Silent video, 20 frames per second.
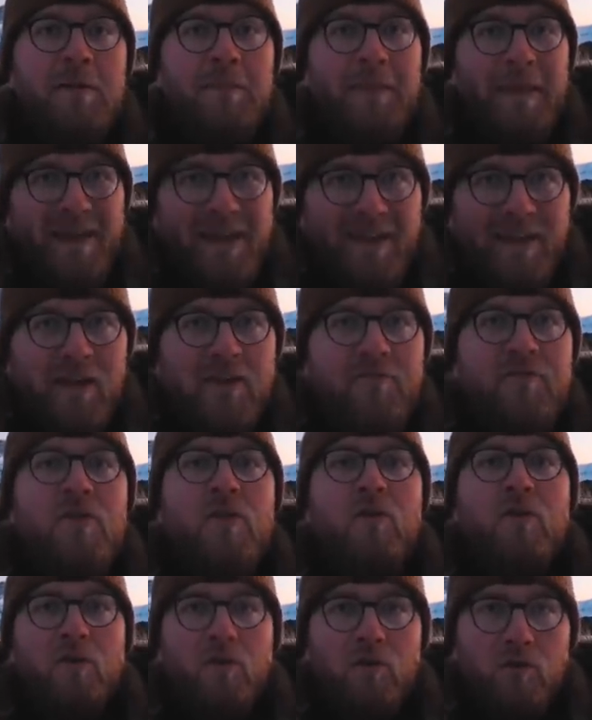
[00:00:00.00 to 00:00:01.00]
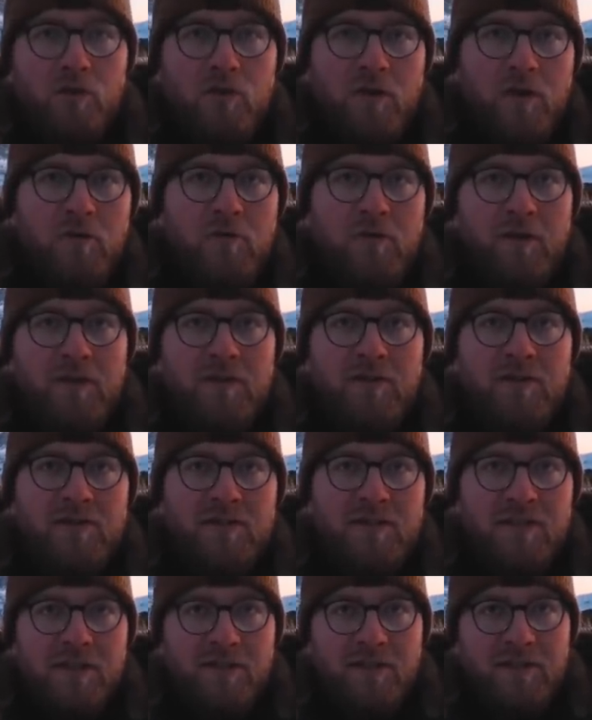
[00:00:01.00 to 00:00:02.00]
na jakiej wysokości akurat się się
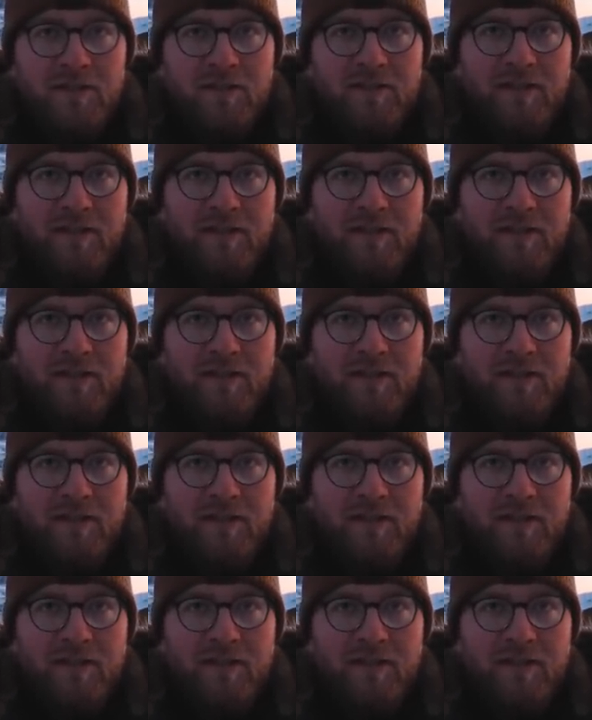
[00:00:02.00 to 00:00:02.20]
zderzy